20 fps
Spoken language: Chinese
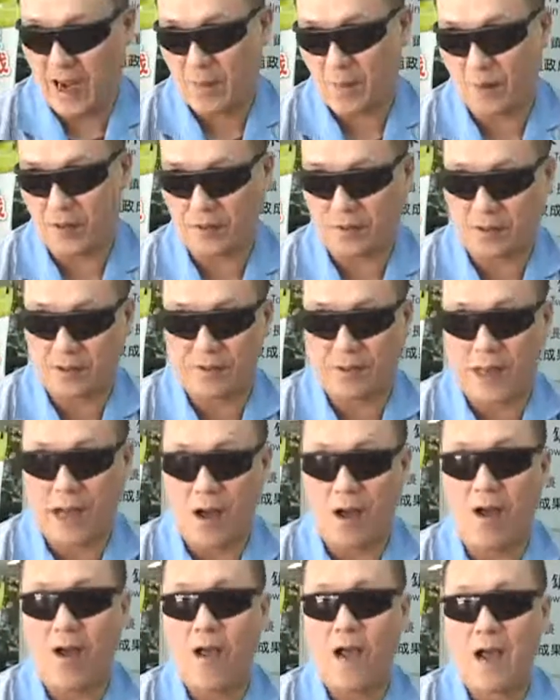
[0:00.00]
按摩执
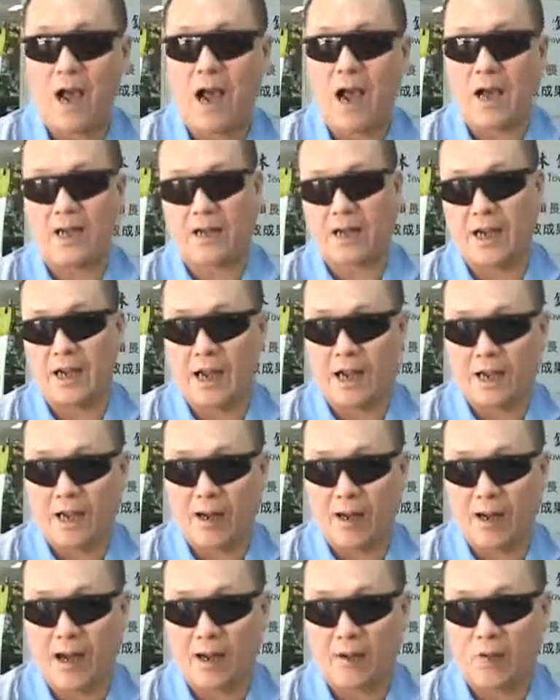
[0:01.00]
照，啊，今日来
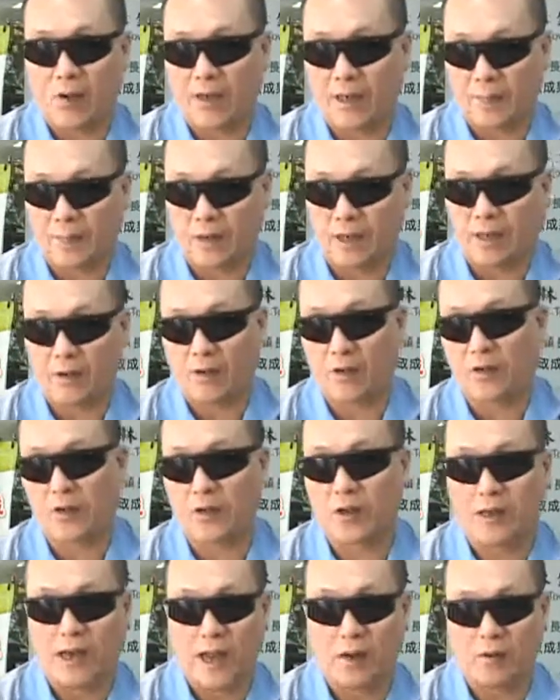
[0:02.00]
到咱万宁定公
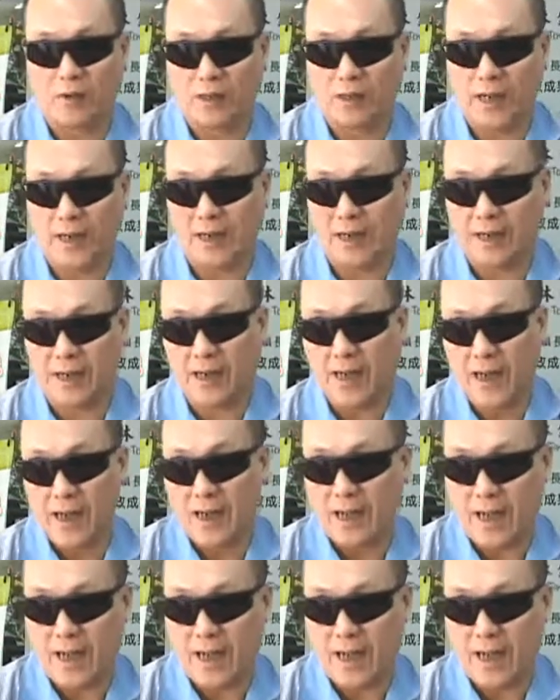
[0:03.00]
所来为大家，